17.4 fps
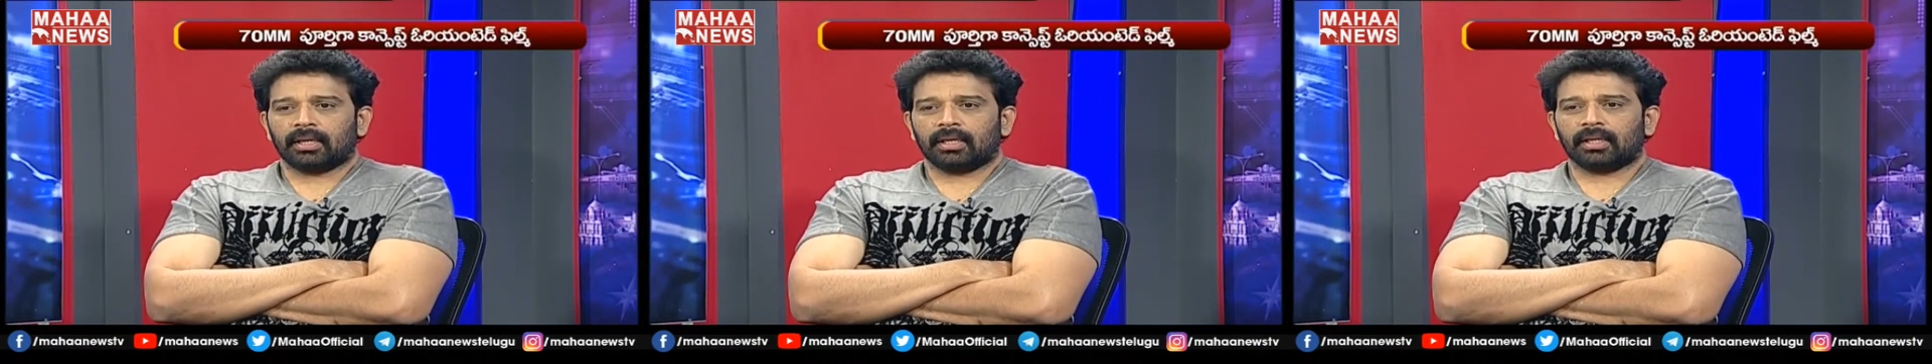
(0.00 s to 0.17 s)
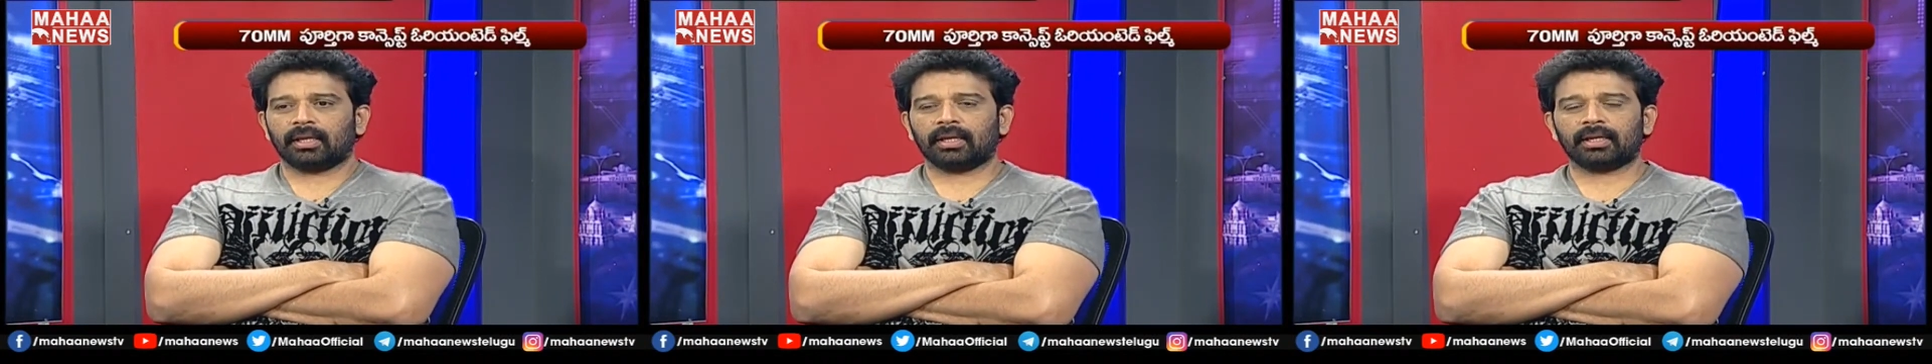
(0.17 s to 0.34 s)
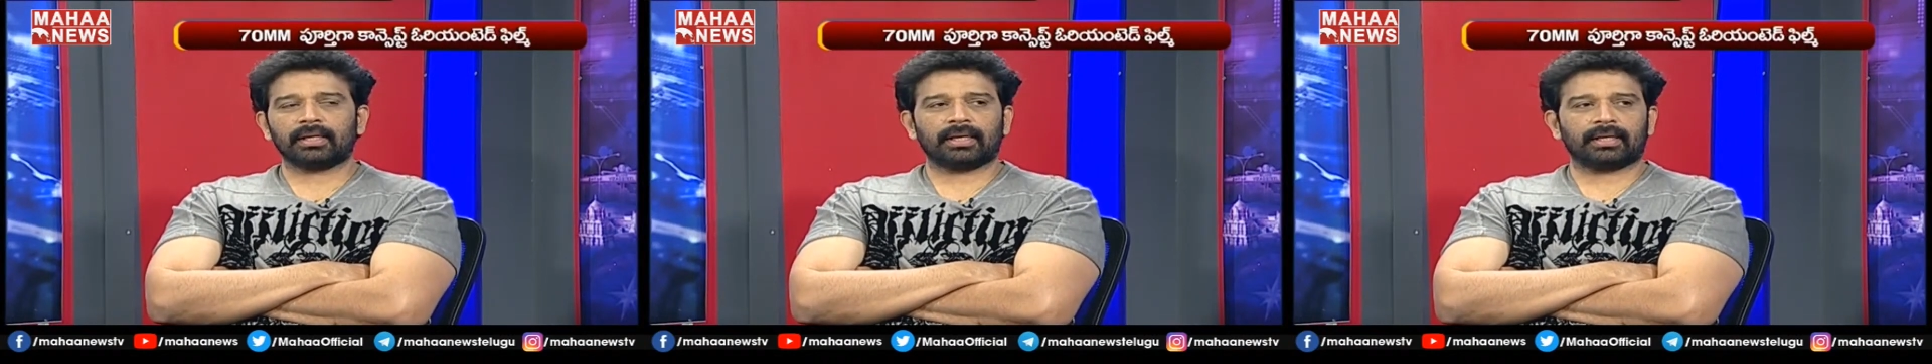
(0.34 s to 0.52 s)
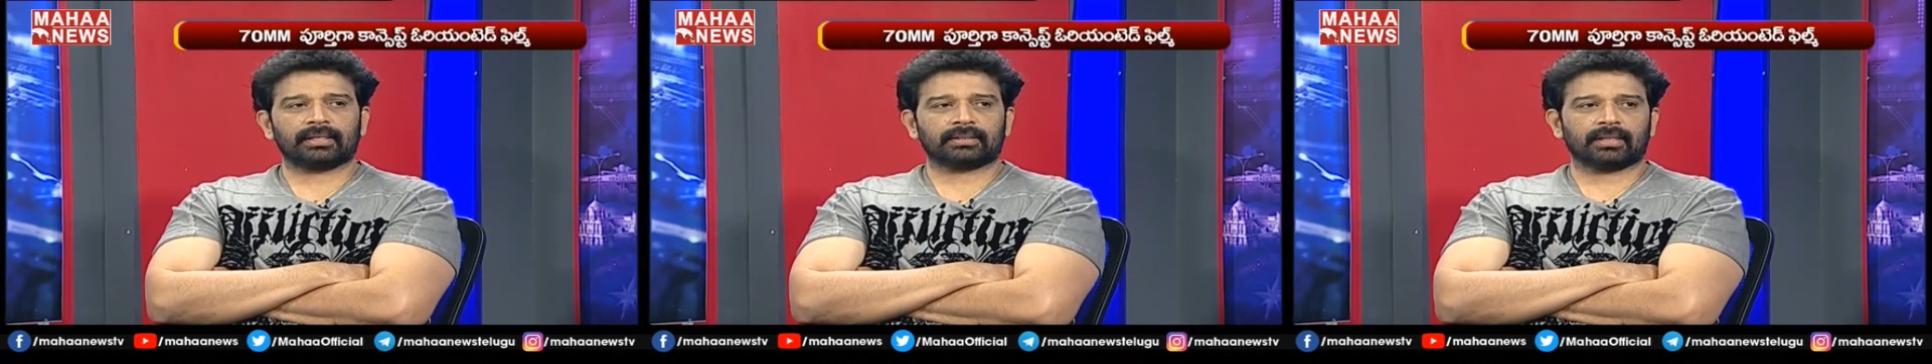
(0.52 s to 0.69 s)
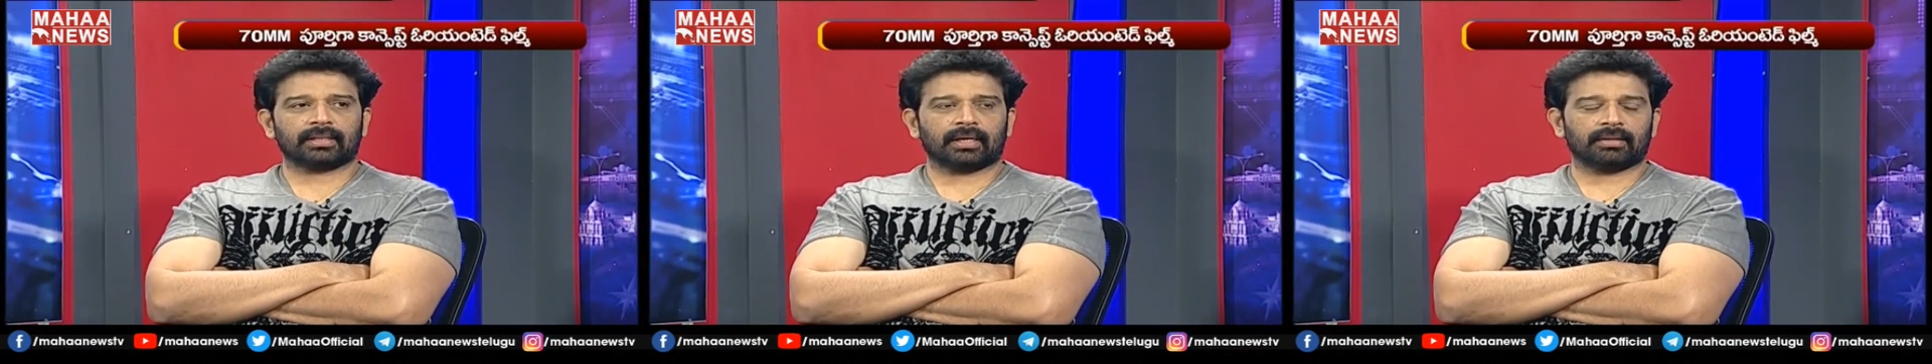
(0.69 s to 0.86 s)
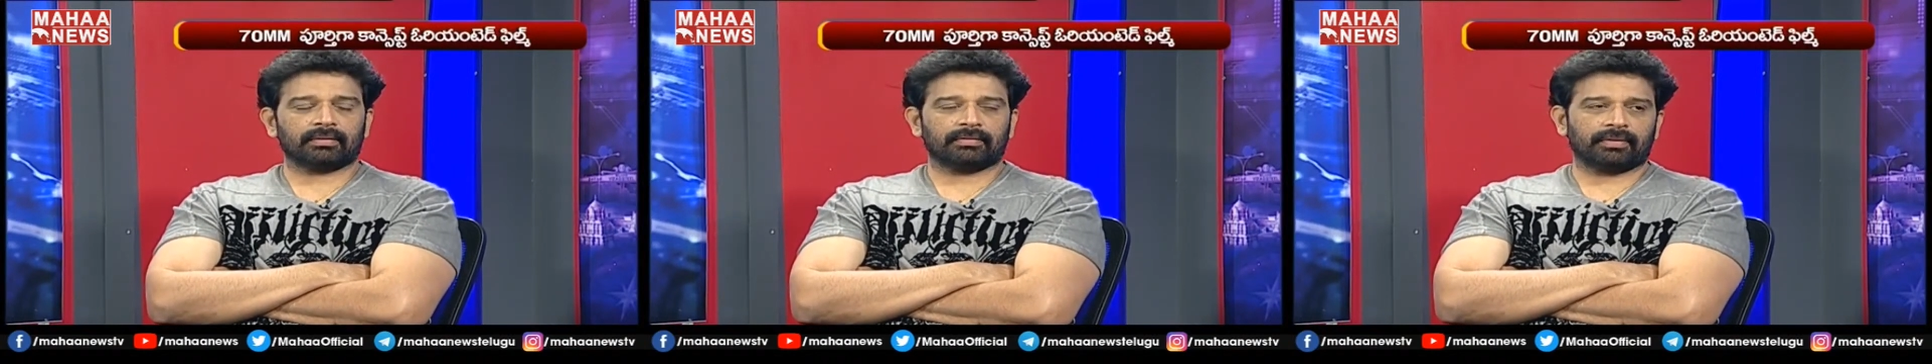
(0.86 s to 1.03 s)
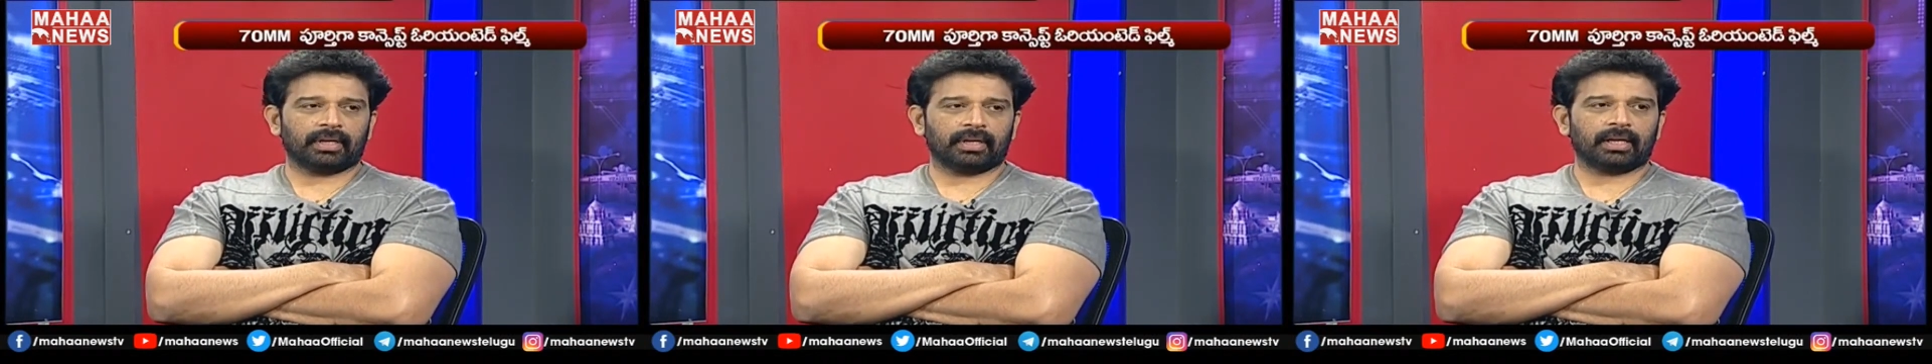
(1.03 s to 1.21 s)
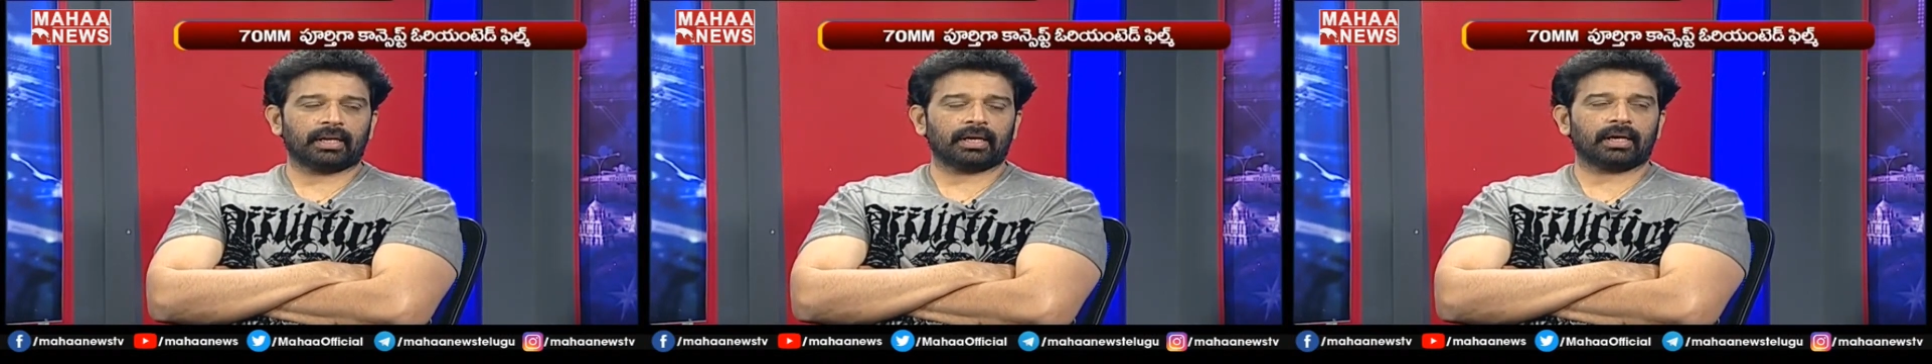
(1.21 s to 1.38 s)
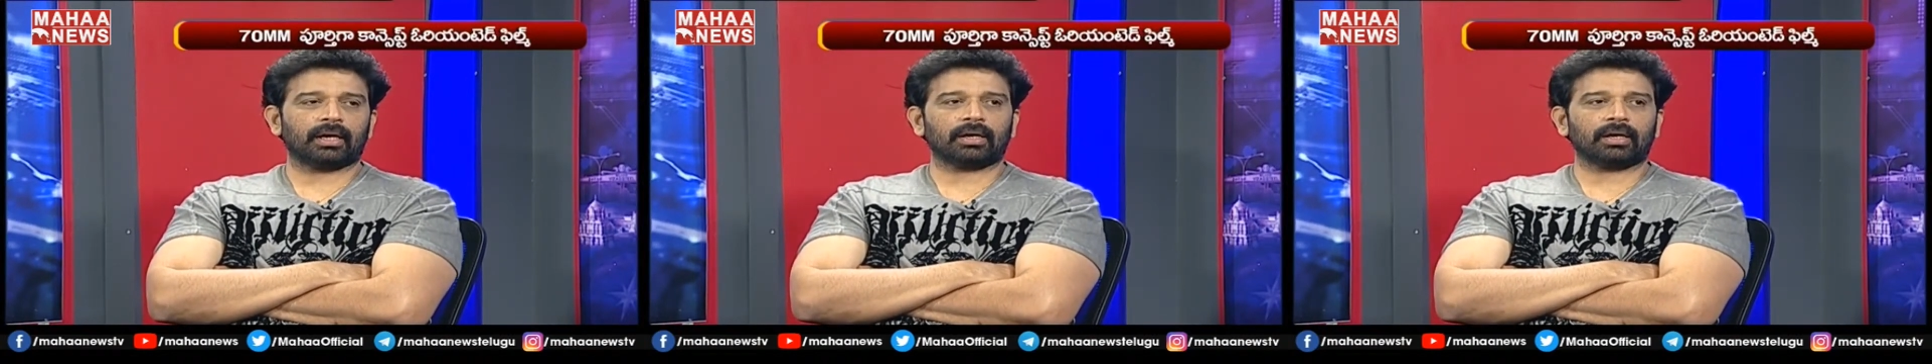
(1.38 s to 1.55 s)
నేను ఏదైనా చేస్తా అది
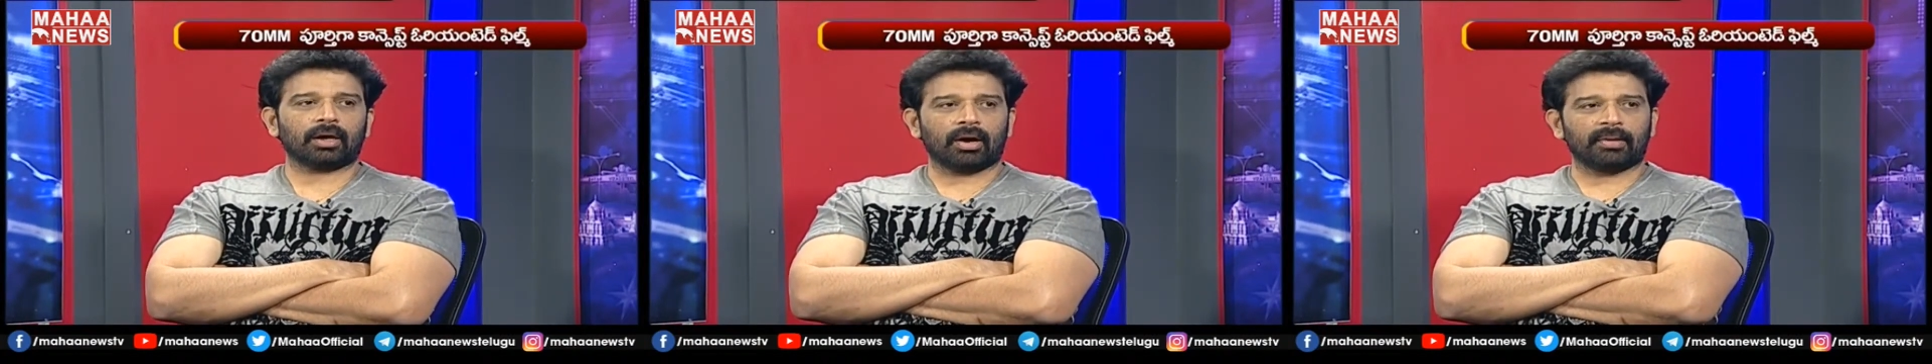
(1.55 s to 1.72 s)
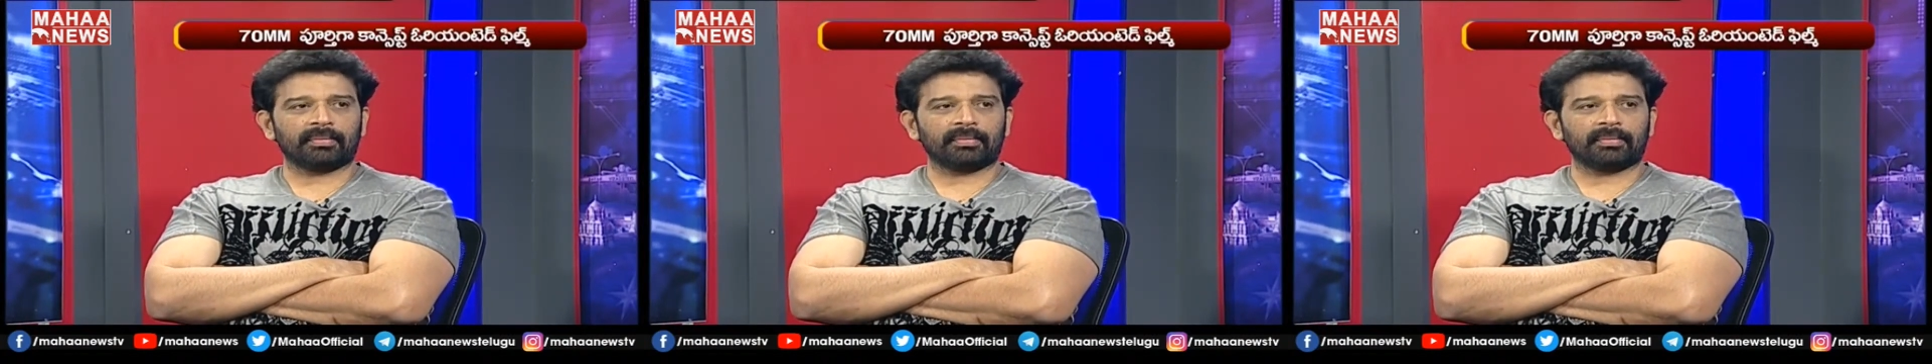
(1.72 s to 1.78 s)
విలనా